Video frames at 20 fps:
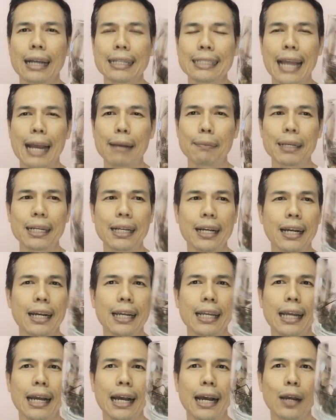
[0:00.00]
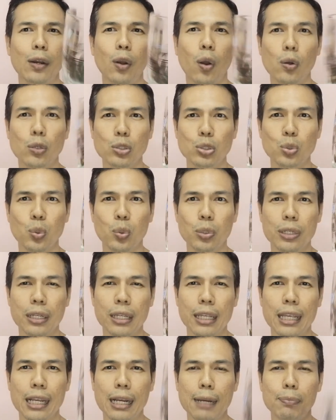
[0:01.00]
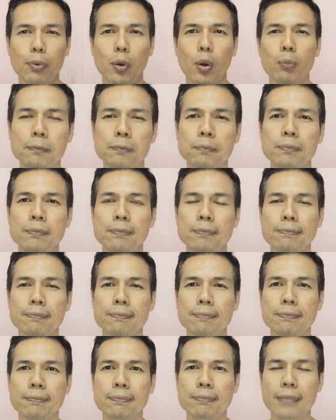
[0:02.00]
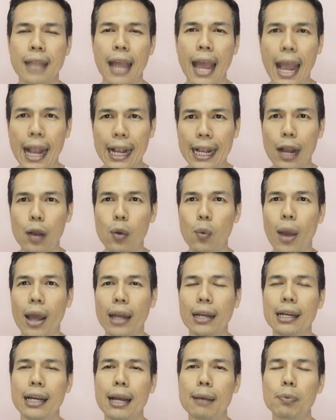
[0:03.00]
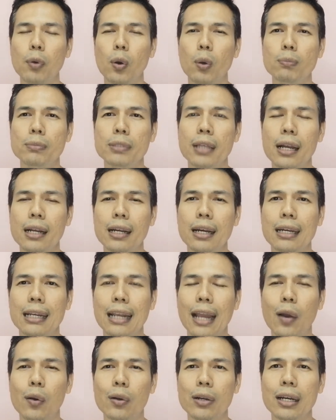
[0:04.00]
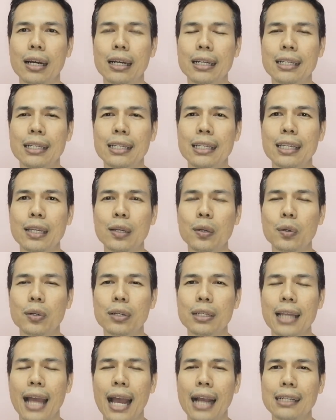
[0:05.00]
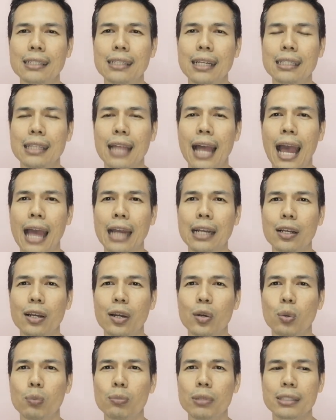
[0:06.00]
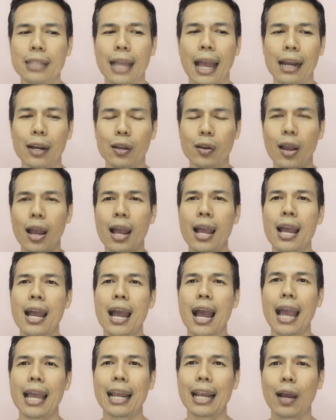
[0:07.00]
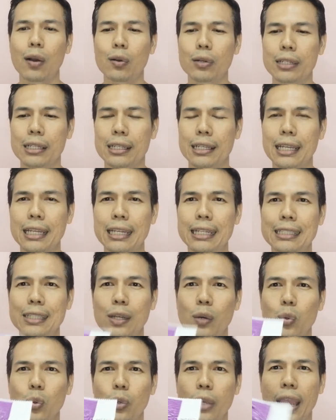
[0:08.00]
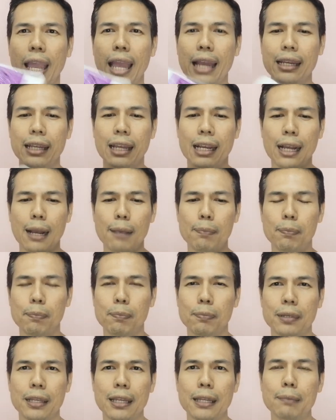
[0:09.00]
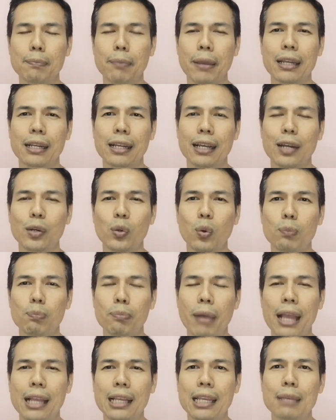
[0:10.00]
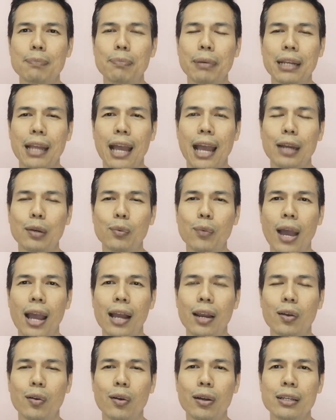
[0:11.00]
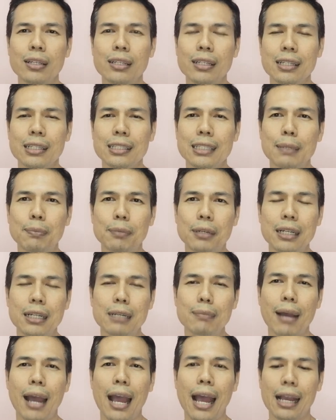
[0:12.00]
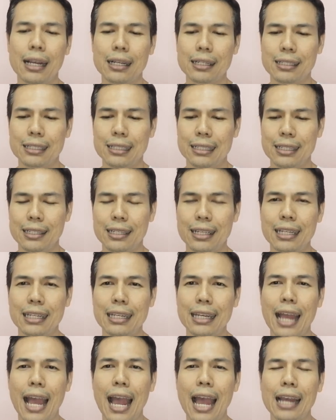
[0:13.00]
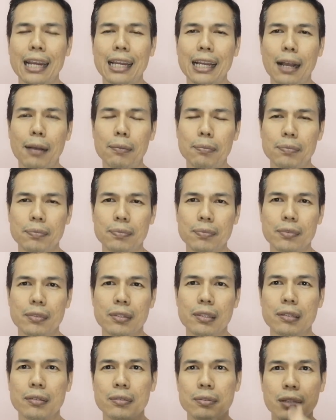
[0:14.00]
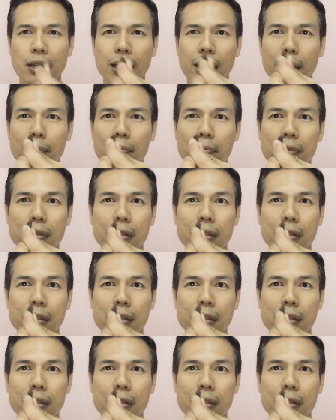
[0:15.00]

ยังไม่เคยลองสูตรนี้ครับผมถ้ากลางวันนะครับผมถ้าเกิดเราเกิดหิวหรืออยากจะทานขนมต่างๆแล้วก็ให้เรากินเจ้าลูกเกดเนี่ยครับกินเป็นขนมไปกินเป็นอาหารว่างแล้วก็หยิบขึ้นมากินได้เลยครับนี่ครับ